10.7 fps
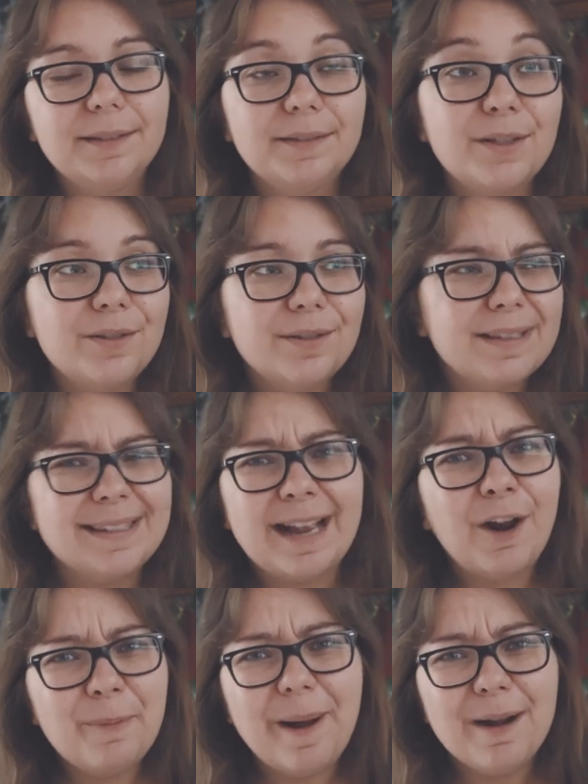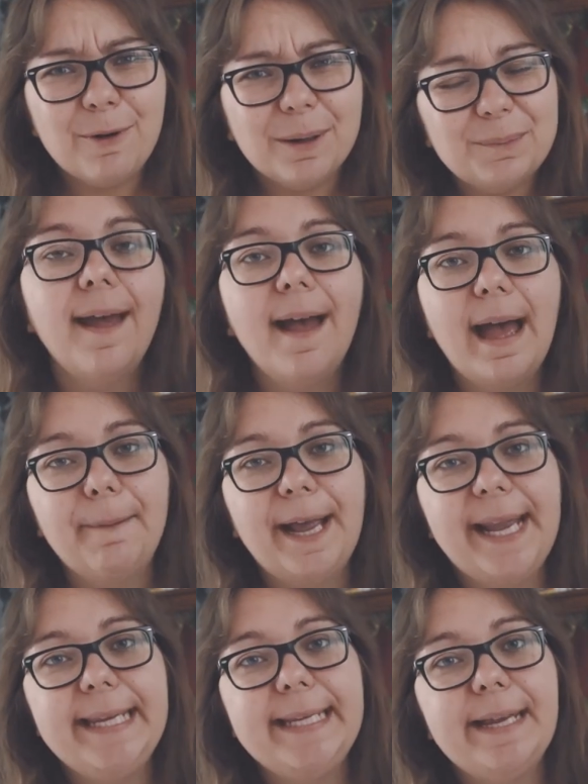Non, ça colle pas quoi.
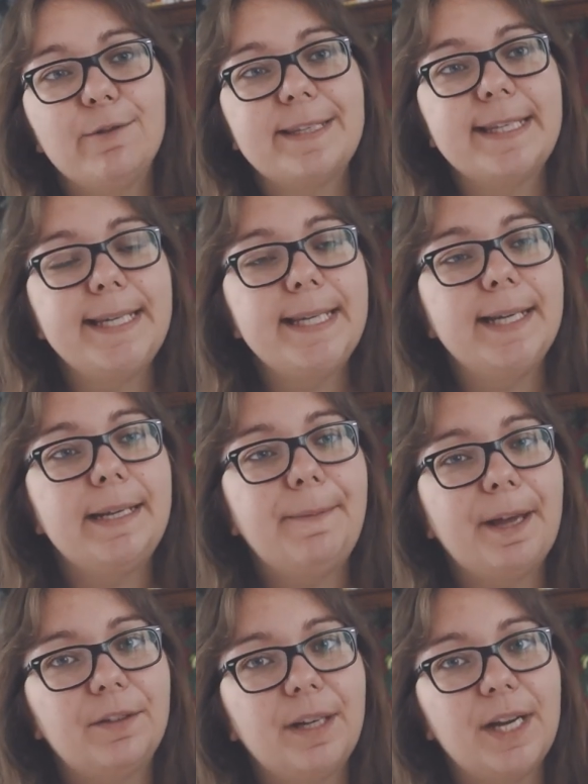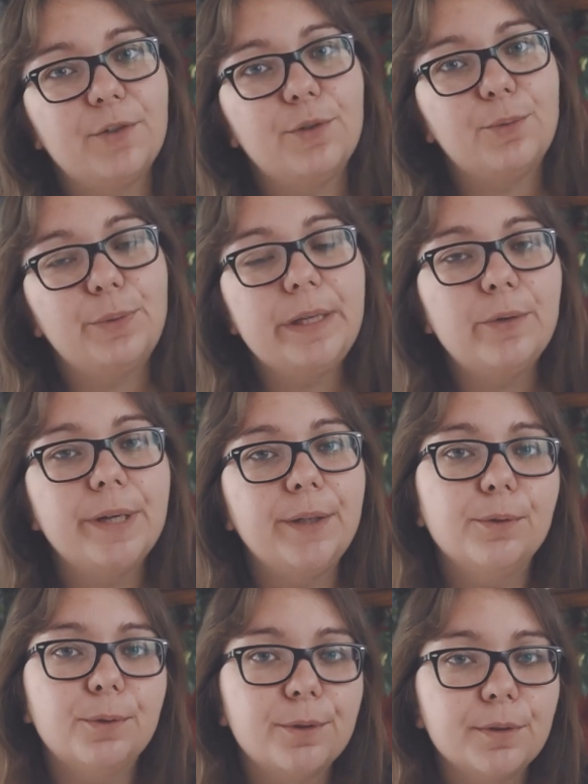Après, il y a aussi les personnages de Willow et
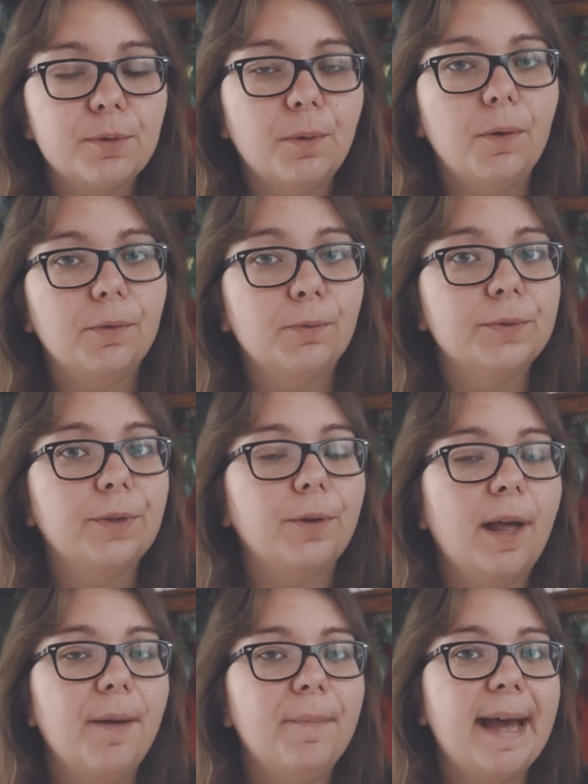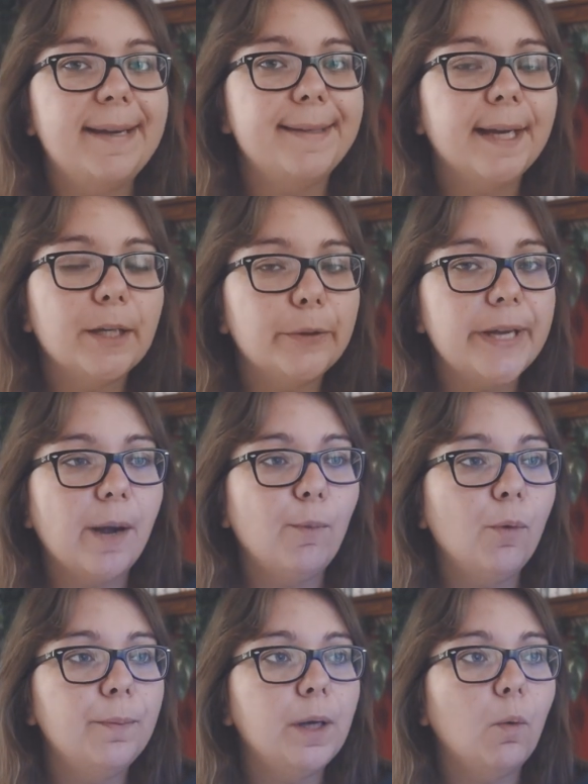de Oz qu'on rencontre quand même assez
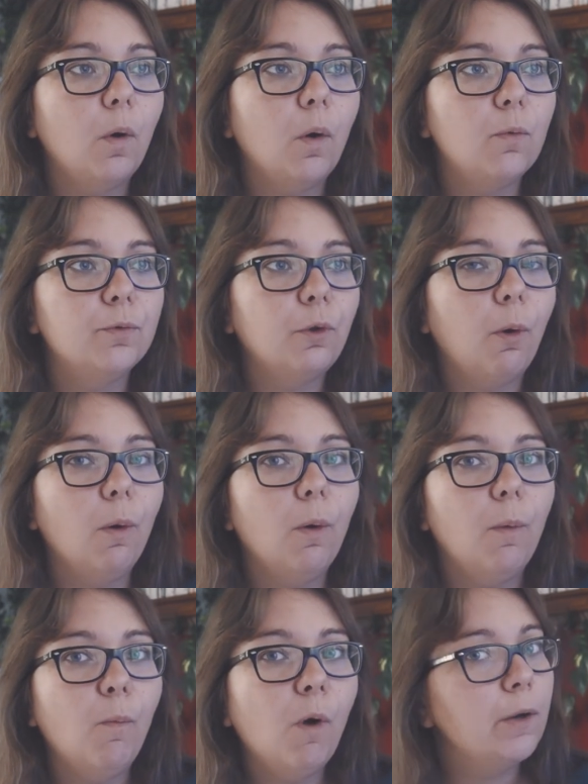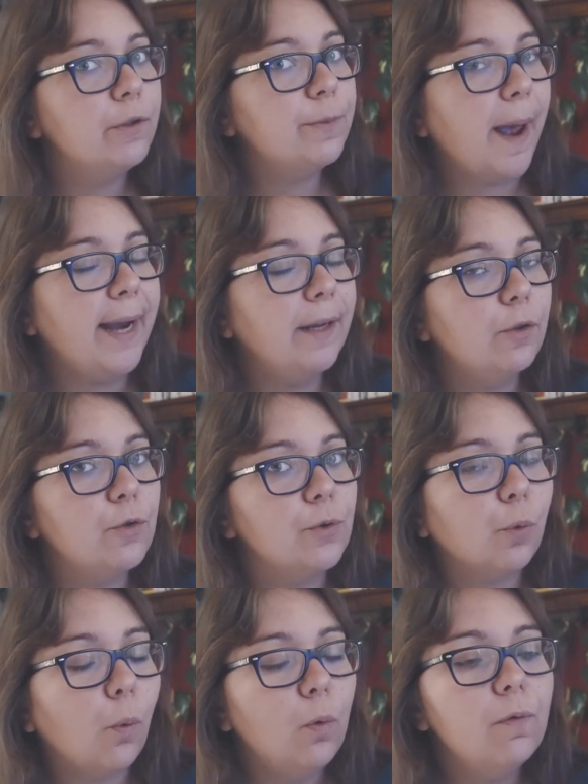régulièrement, mais qu'on rencontre euh, moins que Spike, je
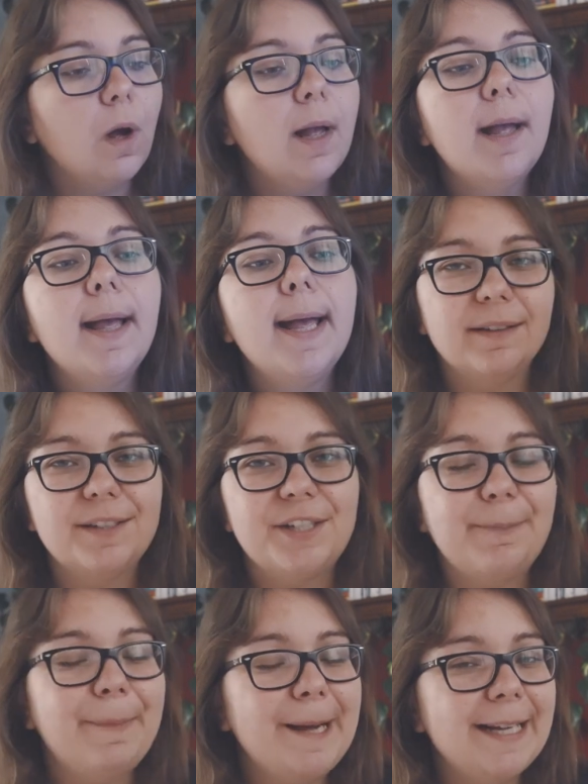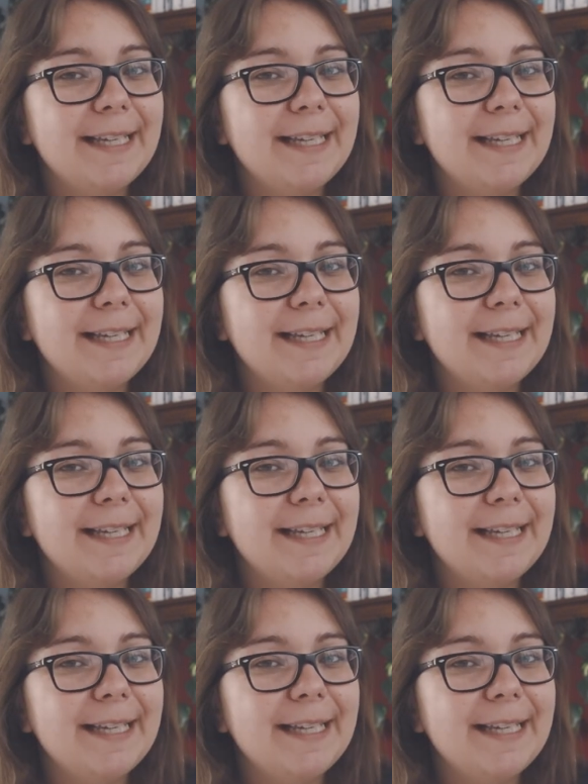trouve. J'ai pas